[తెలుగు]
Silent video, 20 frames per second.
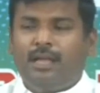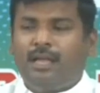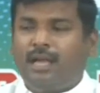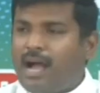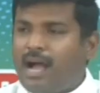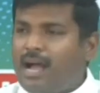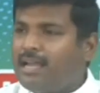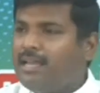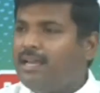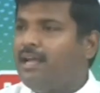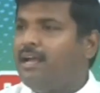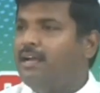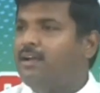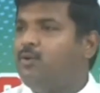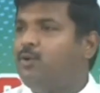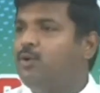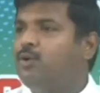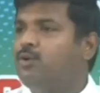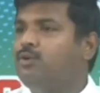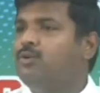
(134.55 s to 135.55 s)
కాకిలా
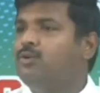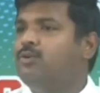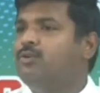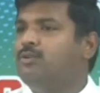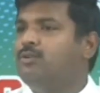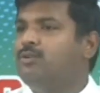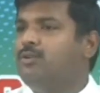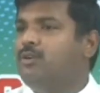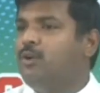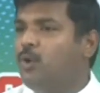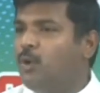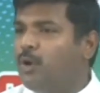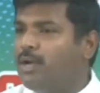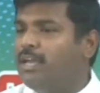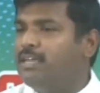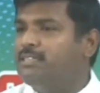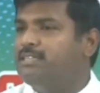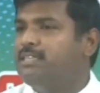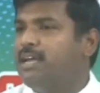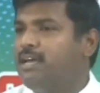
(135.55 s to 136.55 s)
కొడుకు
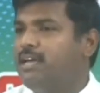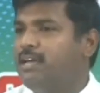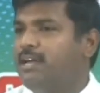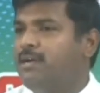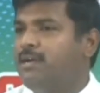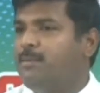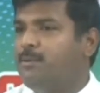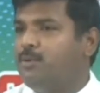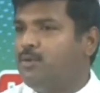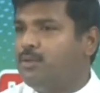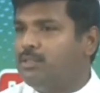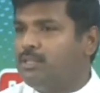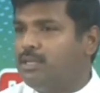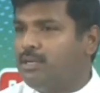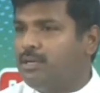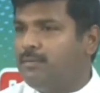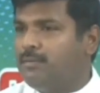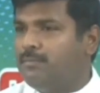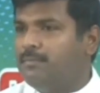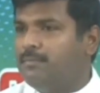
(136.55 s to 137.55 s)
లోకేష్ తయారయ్యాడు ఇప్పుడు
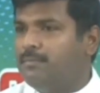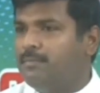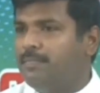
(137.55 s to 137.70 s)
కొత్తగా